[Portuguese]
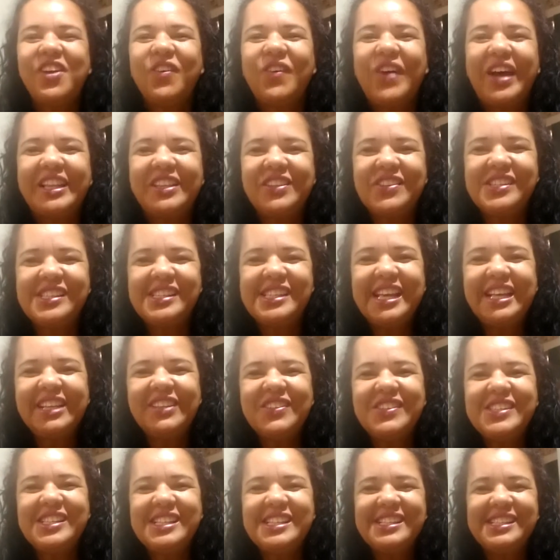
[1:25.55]

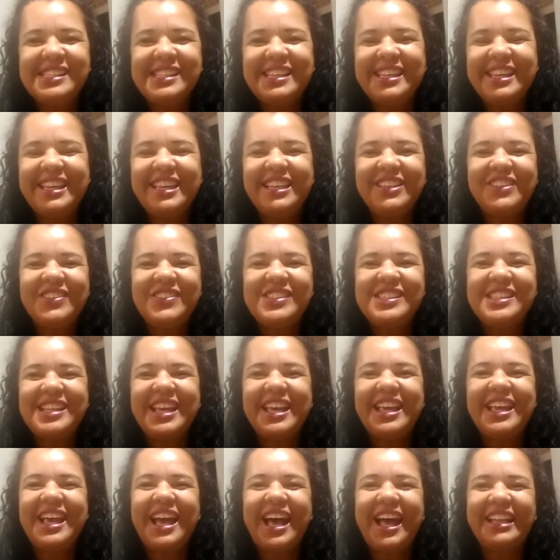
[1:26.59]
400 inscritos, né?